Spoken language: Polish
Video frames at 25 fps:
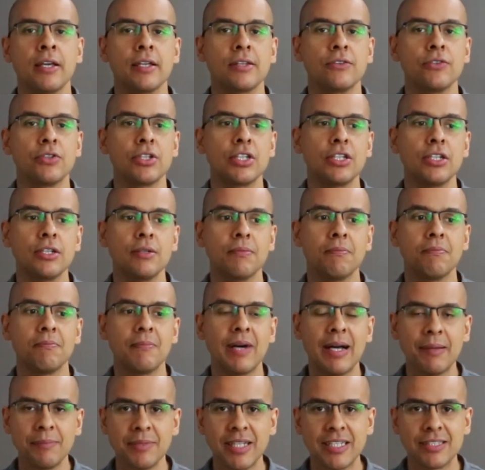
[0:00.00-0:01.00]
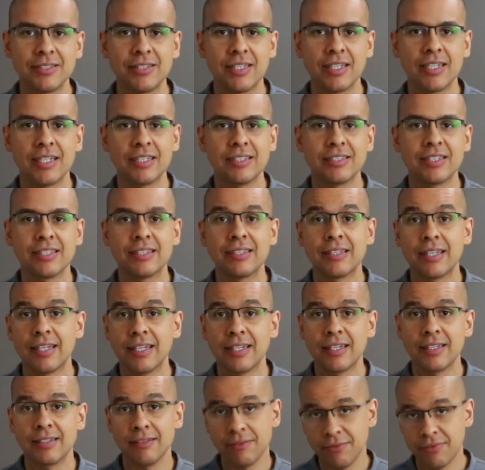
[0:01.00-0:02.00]
No i mam nadzieję, że
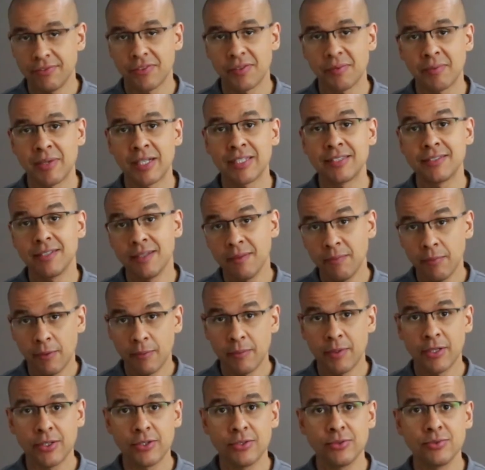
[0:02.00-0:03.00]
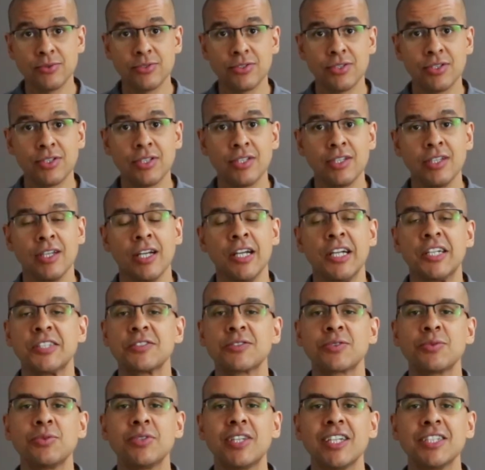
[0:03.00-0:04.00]
te informacje pomogą Ci
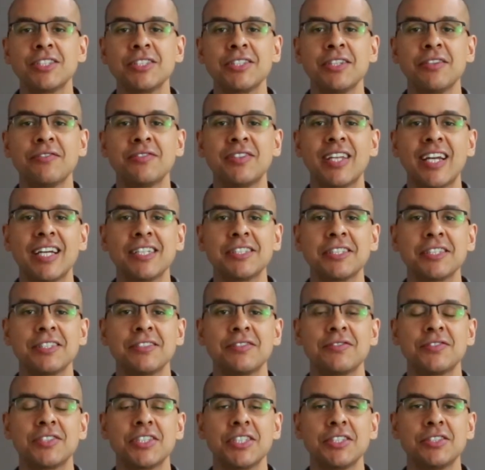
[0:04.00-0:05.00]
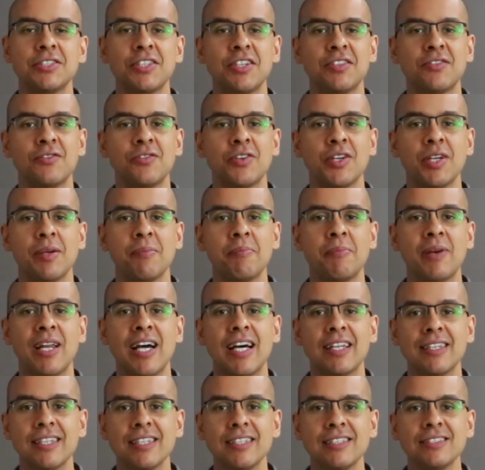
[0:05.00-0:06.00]
skutecznie wdrażać w życie Twoje
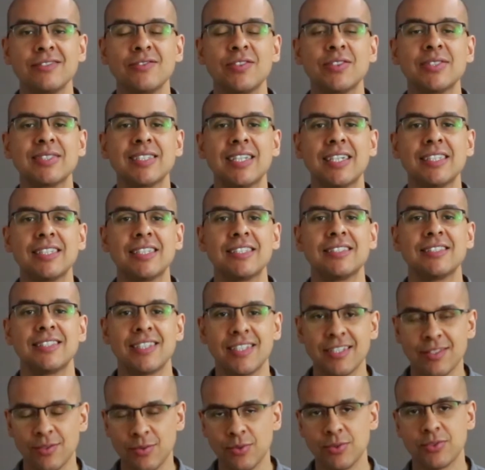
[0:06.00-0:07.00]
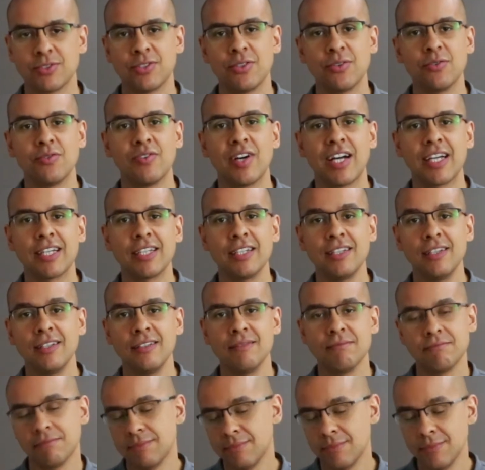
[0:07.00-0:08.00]
plany związane z redukcją wagi,
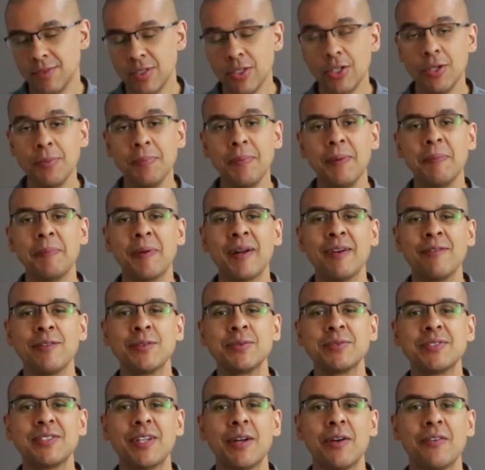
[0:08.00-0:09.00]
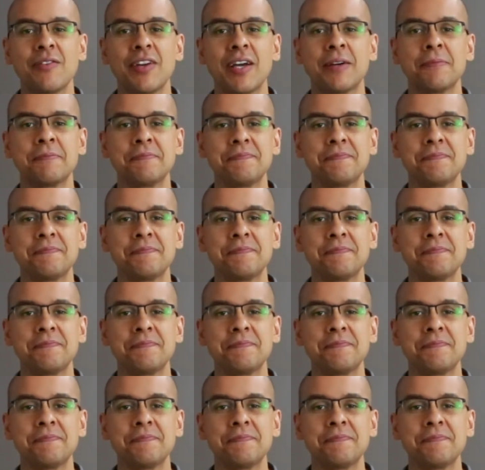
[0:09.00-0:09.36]
no i poprawą zdrowia.